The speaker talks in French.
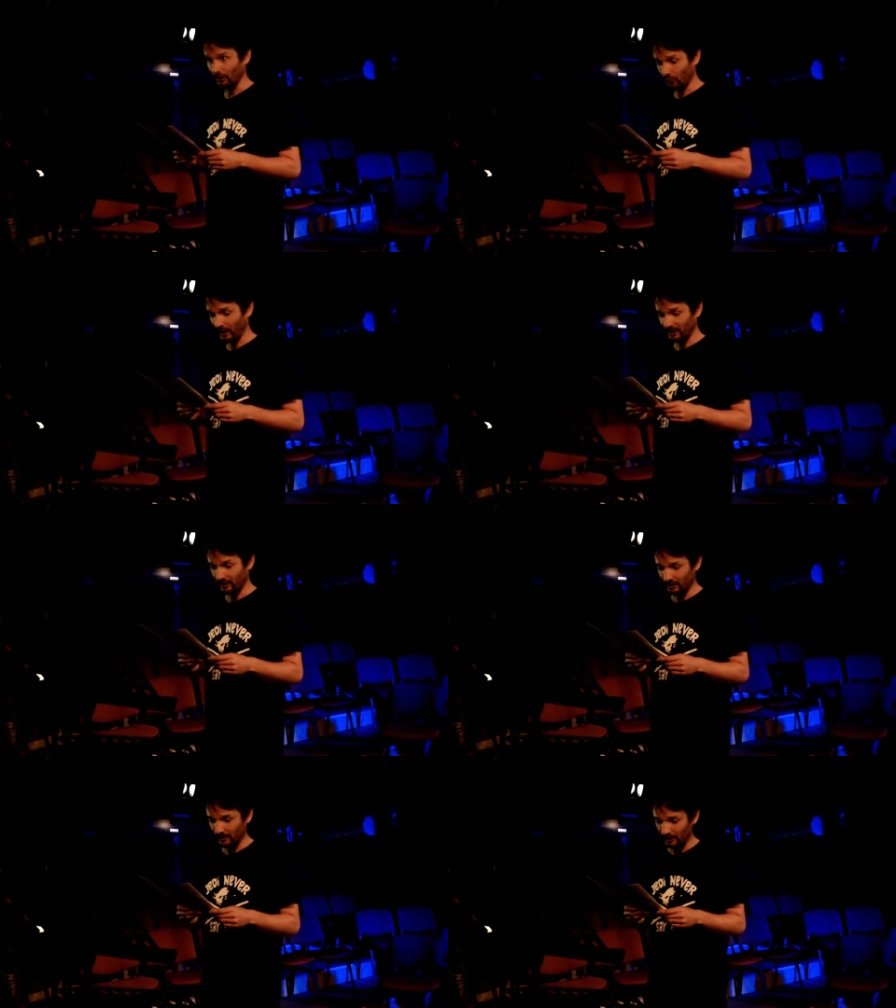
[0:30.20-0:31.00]
Antoine,
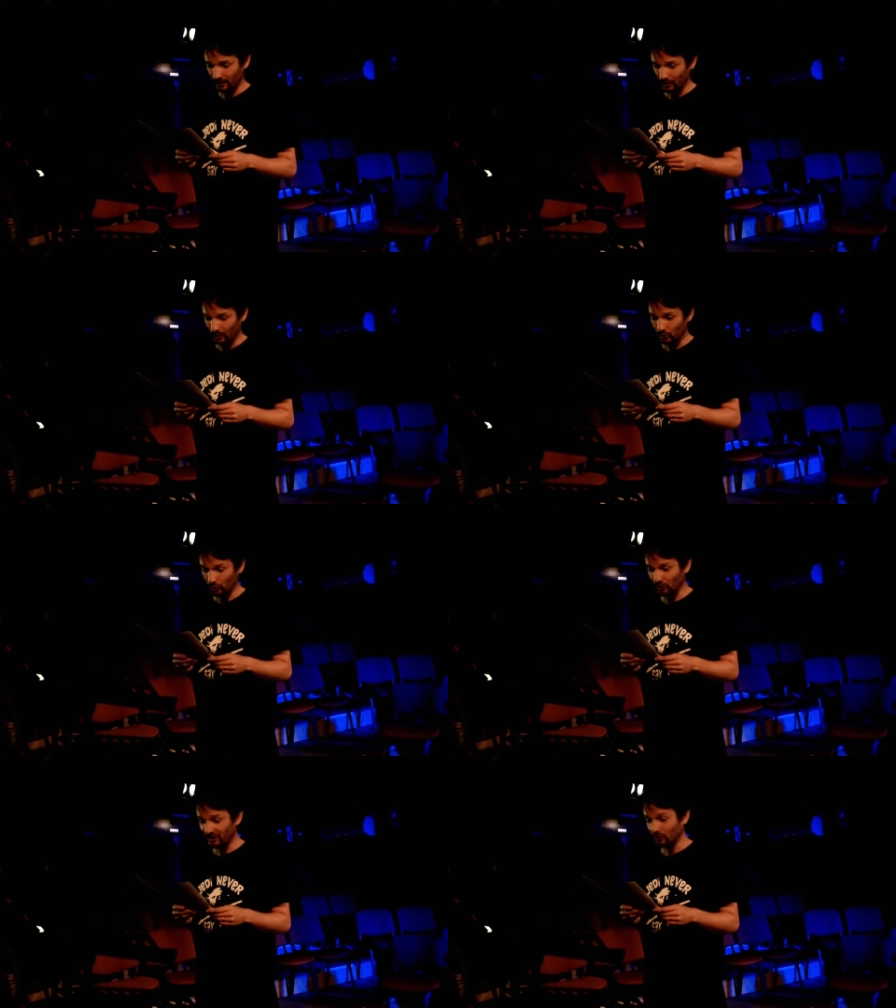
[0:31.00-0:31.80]
je
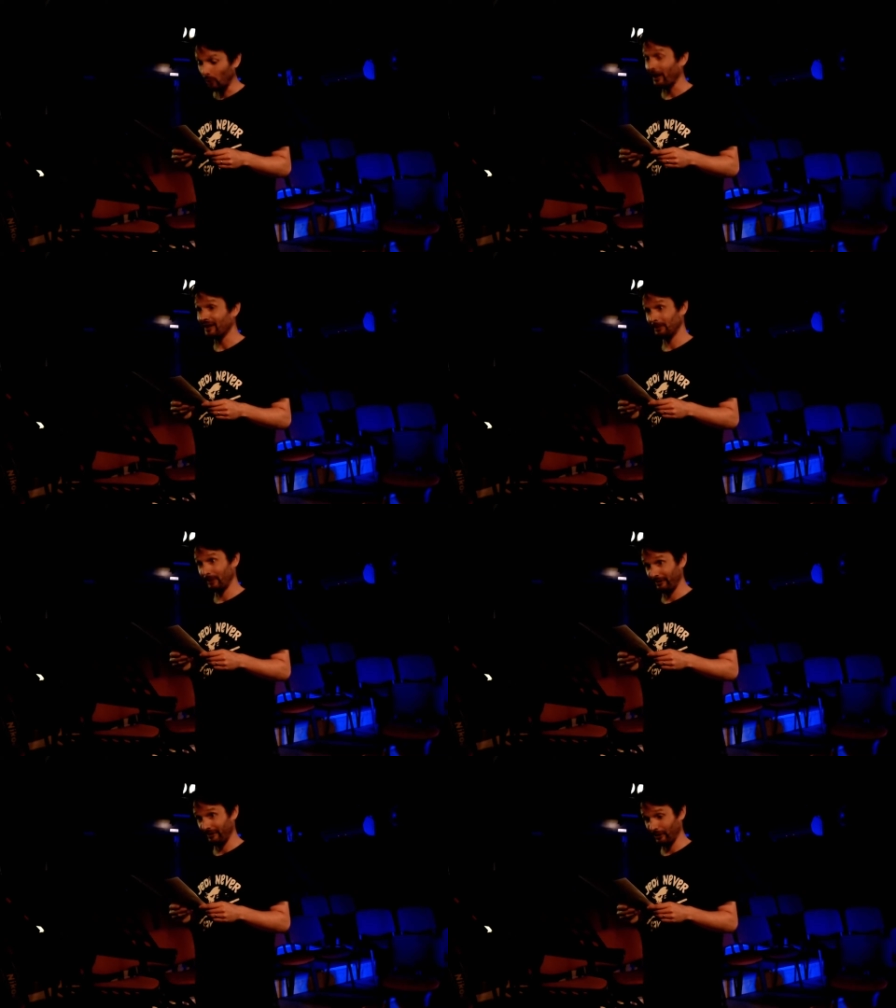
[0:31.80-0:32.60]
te dis, ton prince est
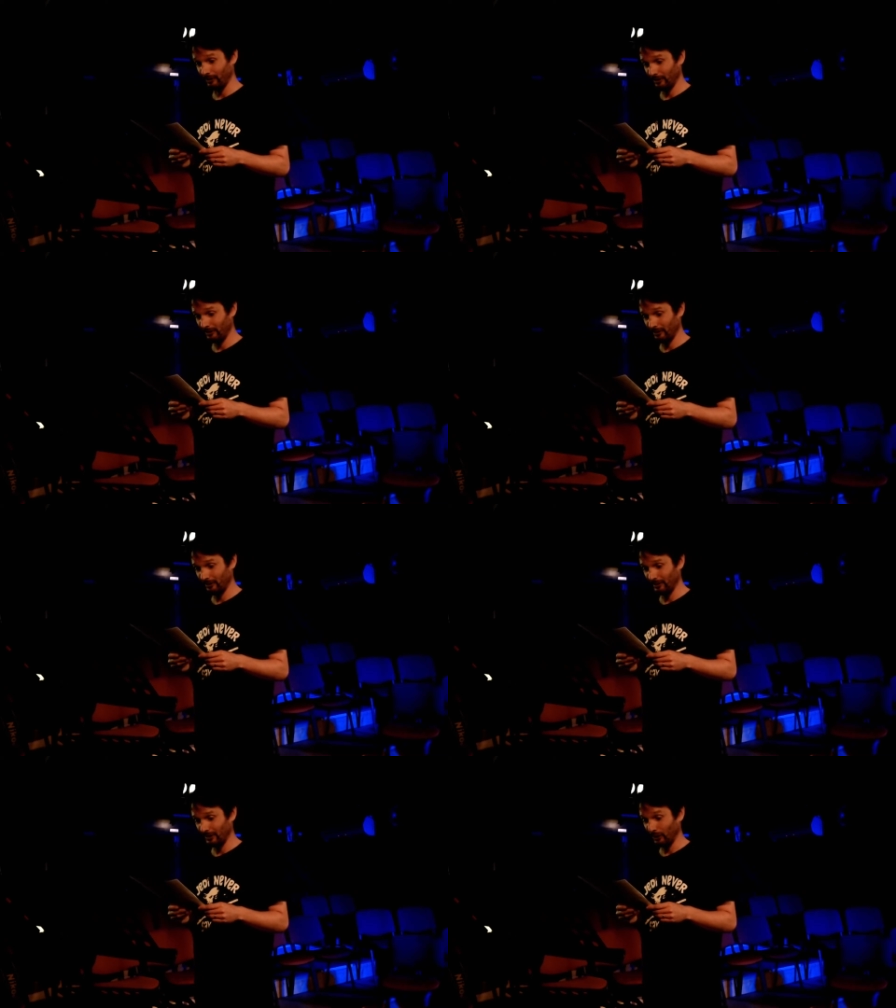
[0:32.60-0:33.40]
bien vivant.
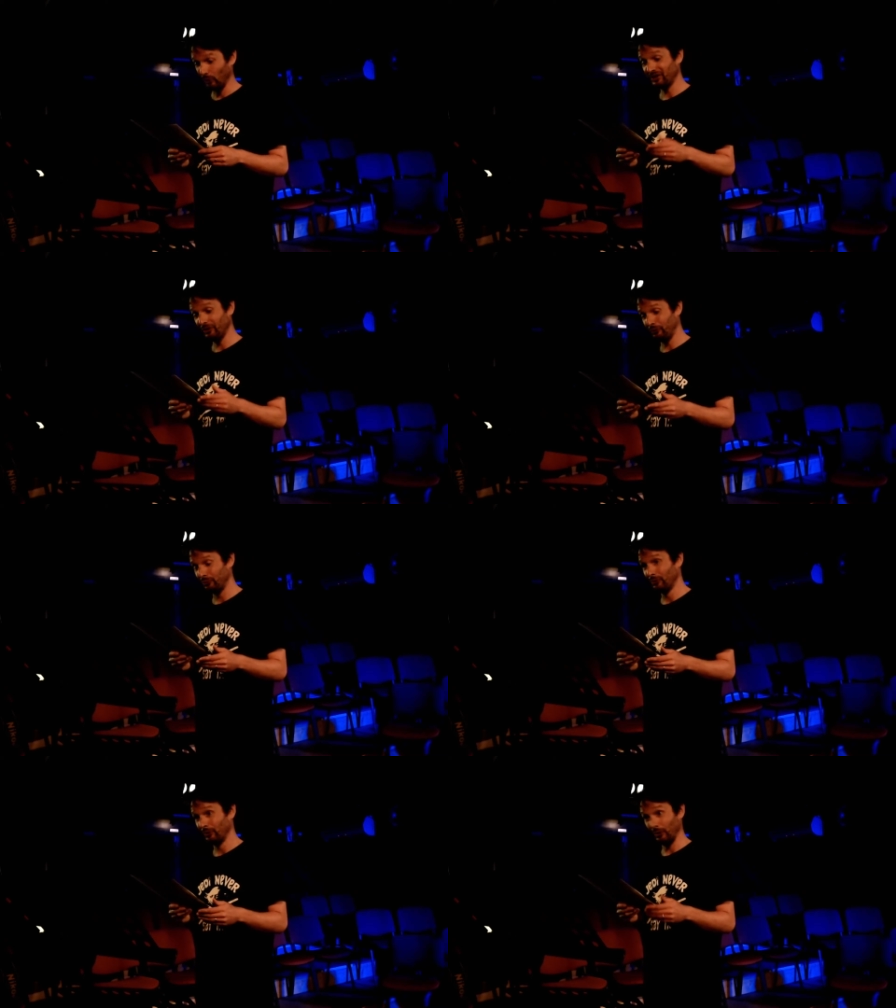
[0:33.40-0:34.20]
Aussi
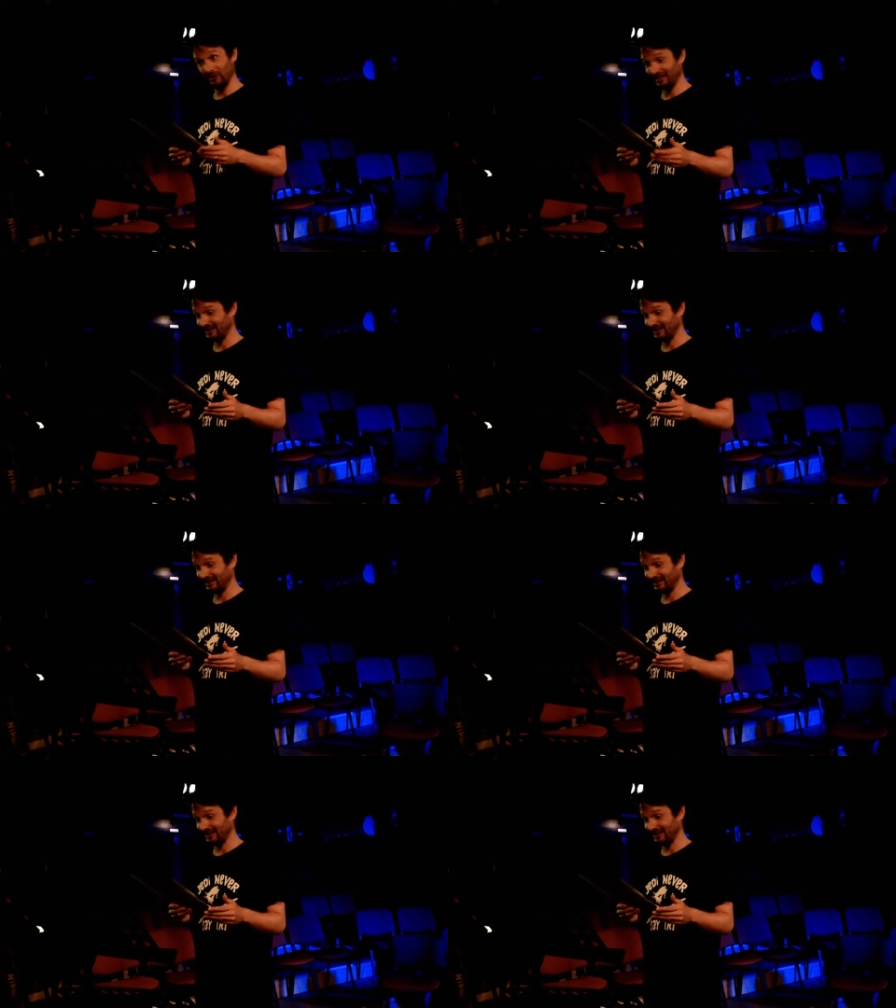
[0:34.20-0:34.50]
fou, aussi